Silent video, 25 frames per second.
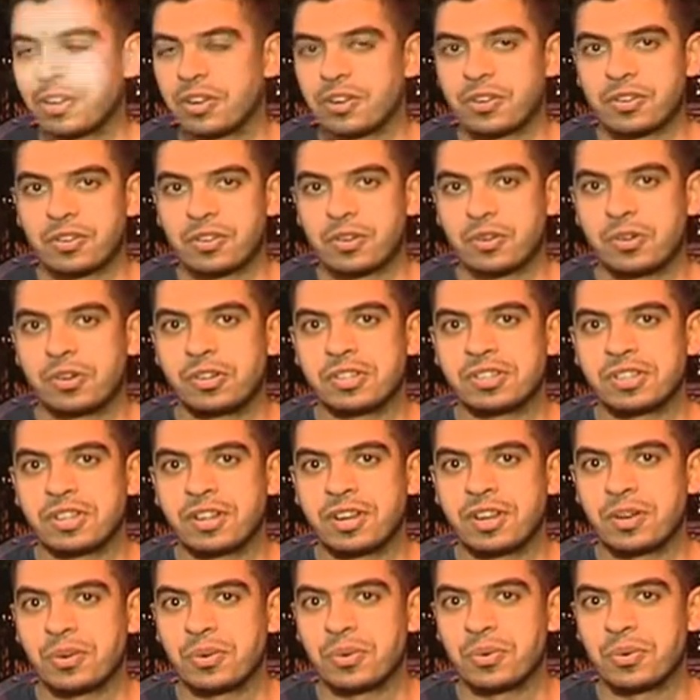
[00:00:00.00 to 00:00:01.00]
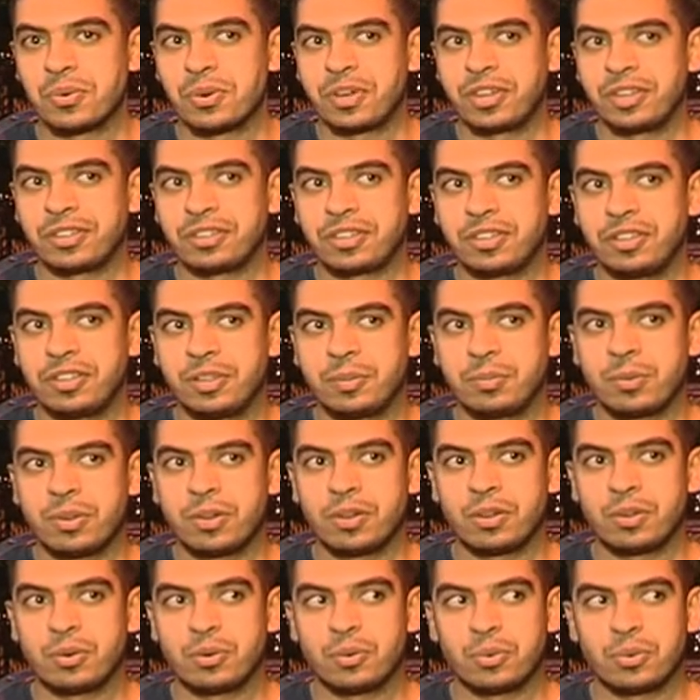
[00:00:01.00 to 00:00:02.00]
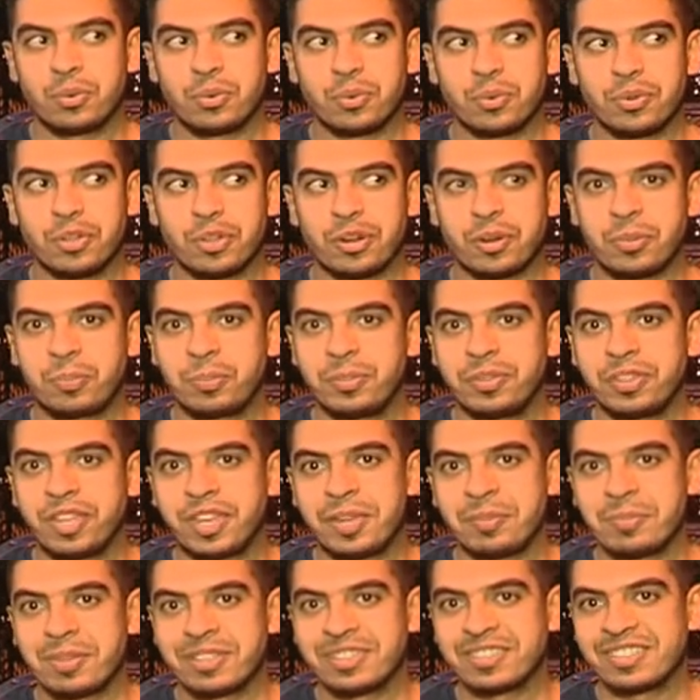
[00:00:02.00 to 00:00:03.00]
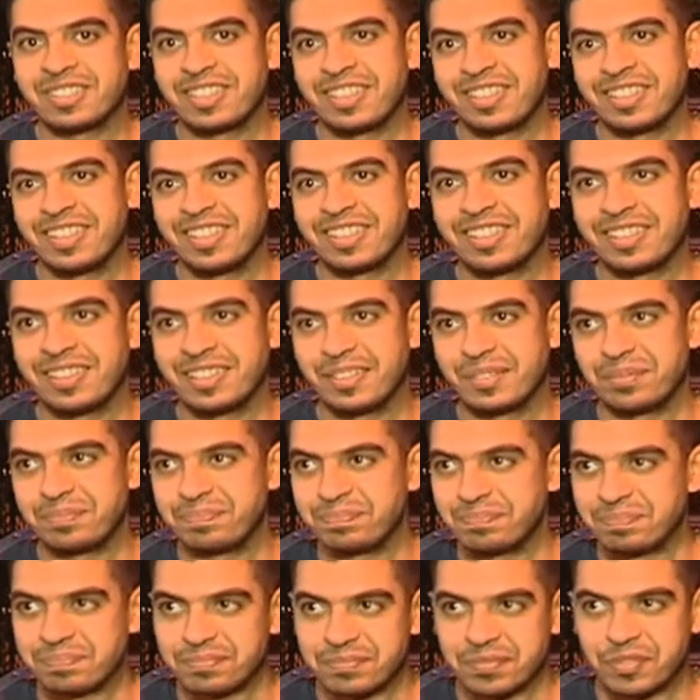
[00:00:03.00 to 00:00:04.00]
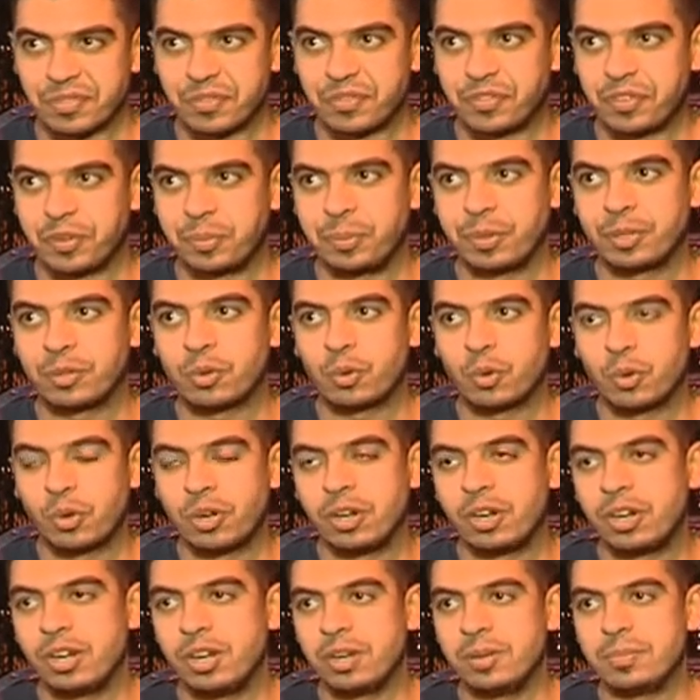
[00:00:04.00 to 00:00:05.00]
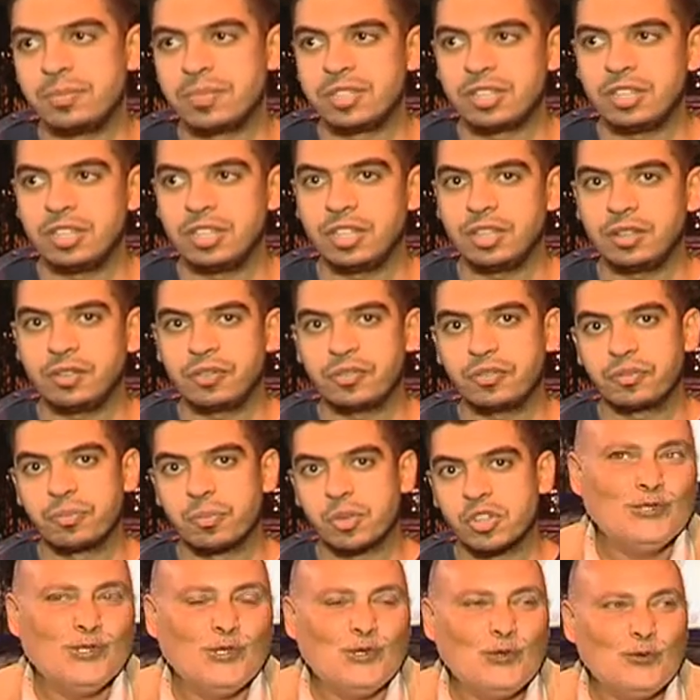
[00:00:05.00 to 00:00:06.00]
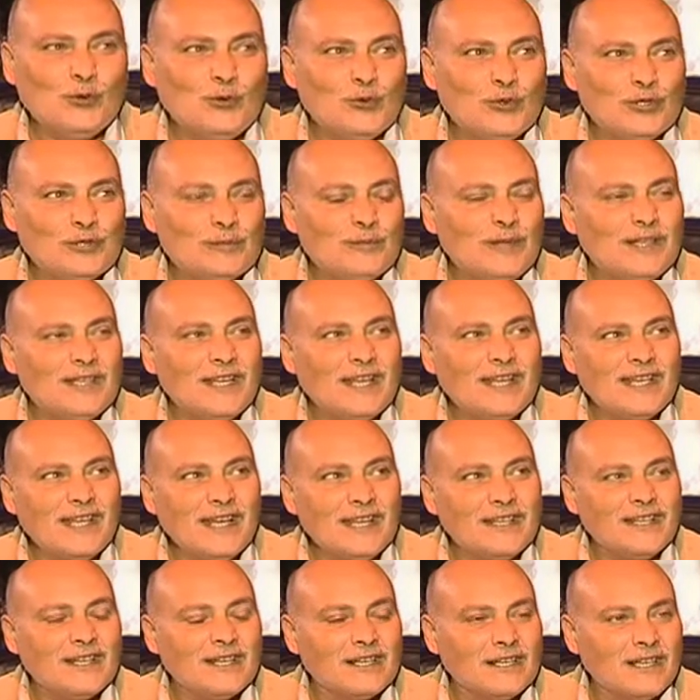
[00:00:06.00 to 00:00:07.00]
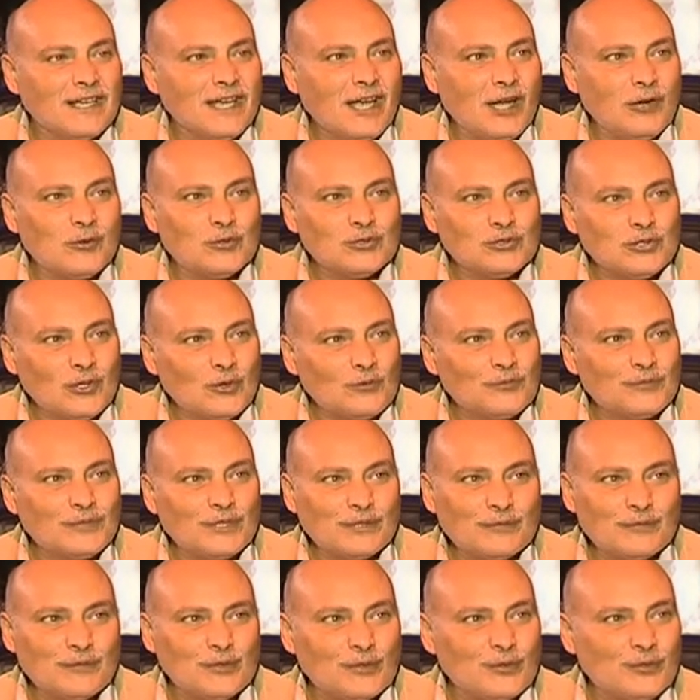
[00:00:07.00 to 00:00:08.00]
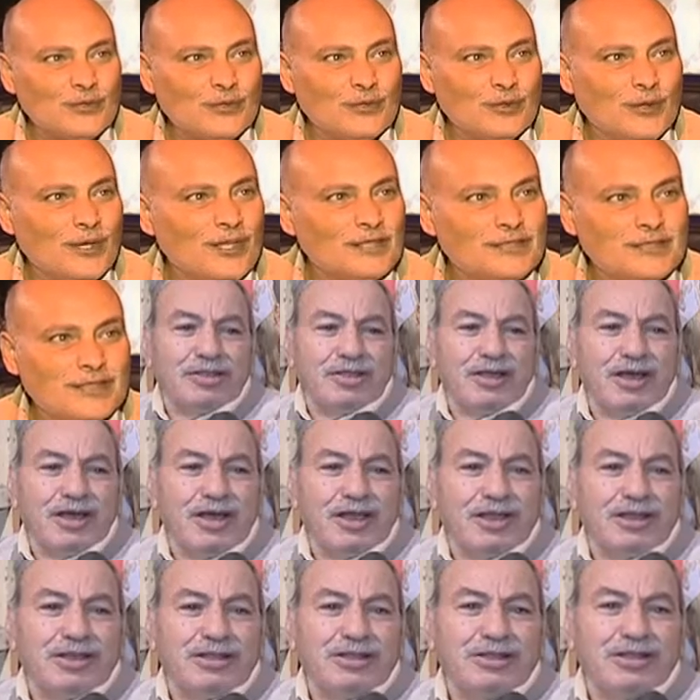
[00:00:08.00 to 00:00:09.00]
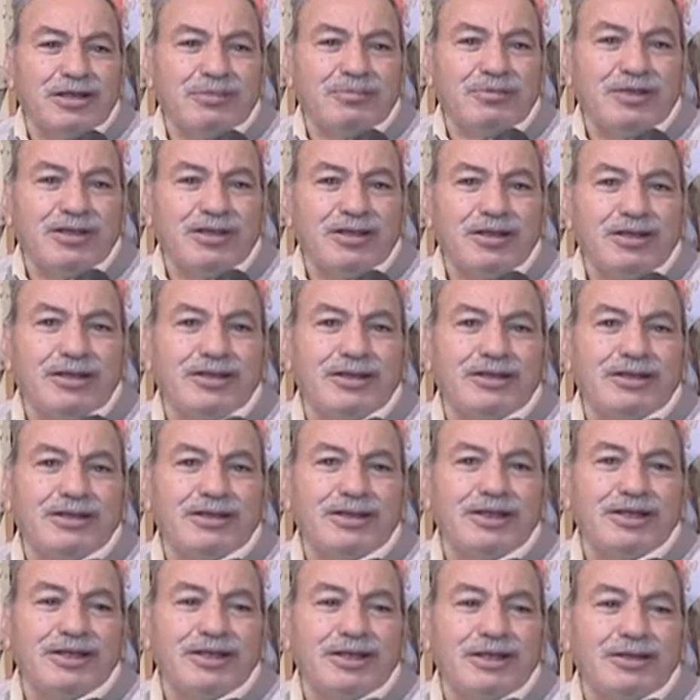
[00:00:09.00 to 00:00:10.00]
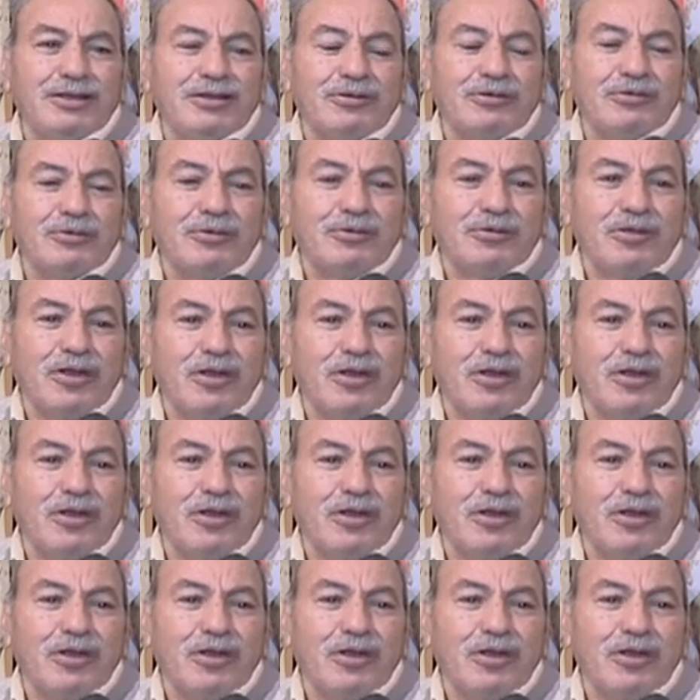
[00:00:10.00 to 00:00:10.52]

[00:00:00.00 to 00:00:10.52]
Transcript: كل سنه وهي طيبه ويا رب دايما كده في بيت كل مسيحي في مصر واتمنى ليها النجاح والتوفيق في كل وقت يعني دخلت جميع القرى